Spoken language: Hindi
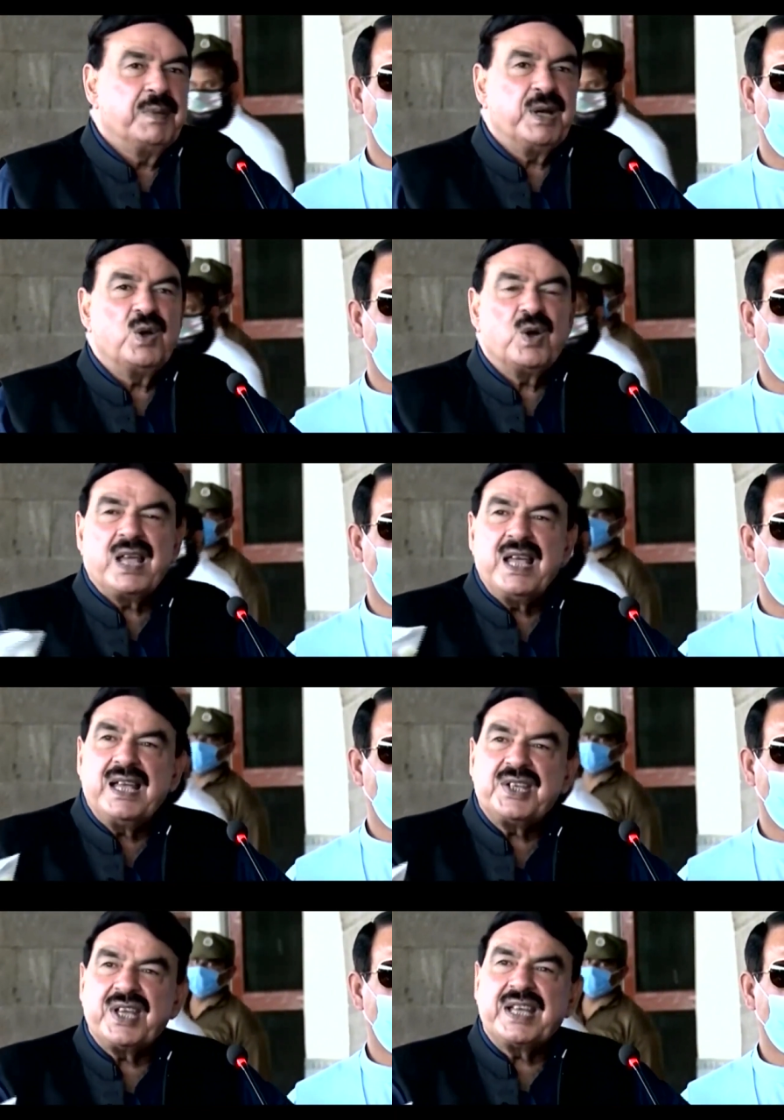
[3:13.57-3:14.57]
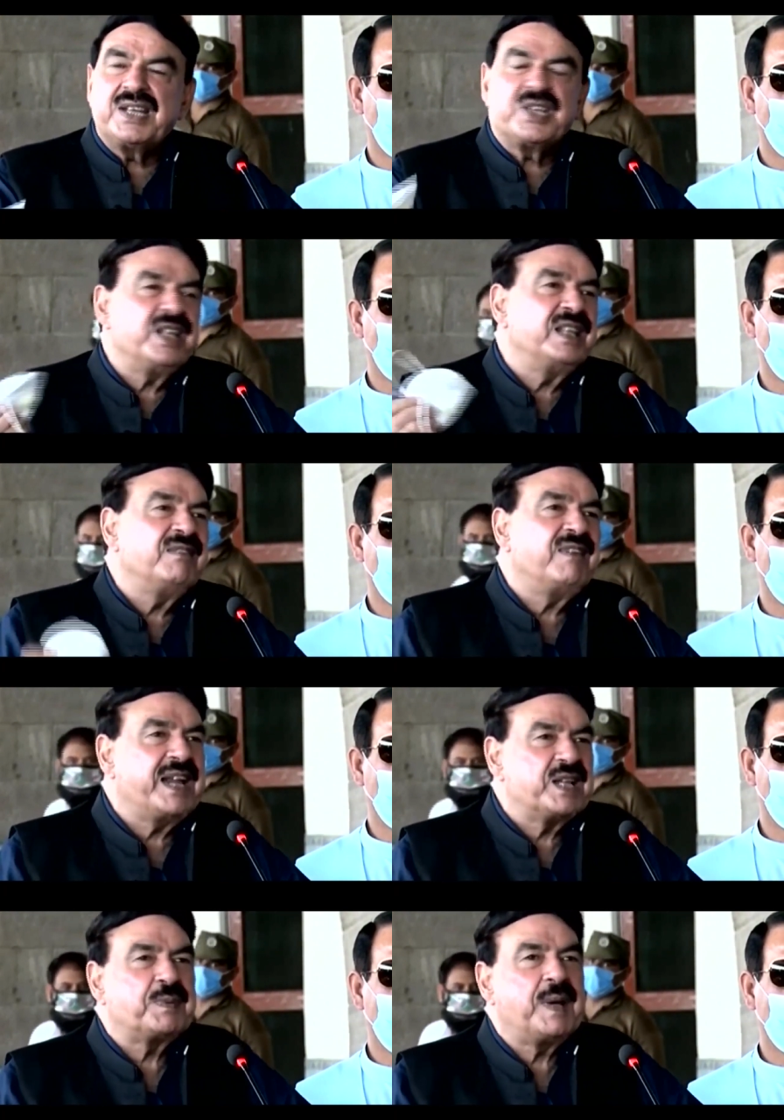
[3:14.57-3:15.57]
फिर लोग कहेंगे शेख रशीद ने
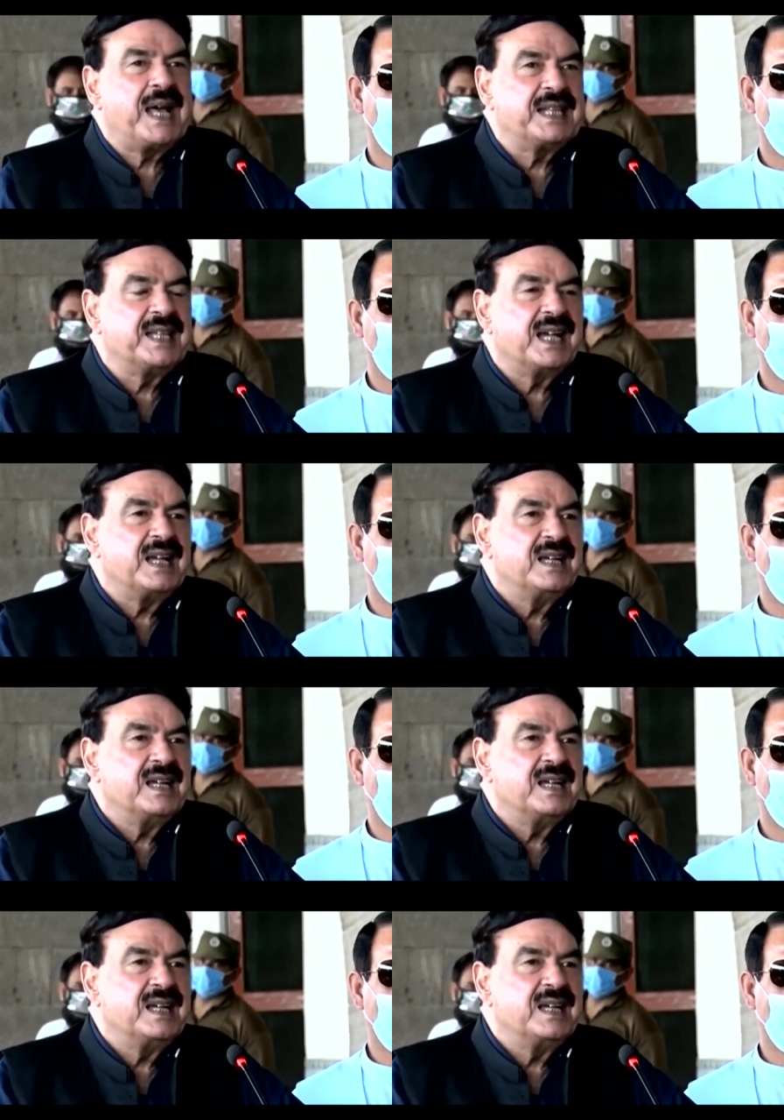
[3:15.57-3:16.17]
वायरस फैला दिया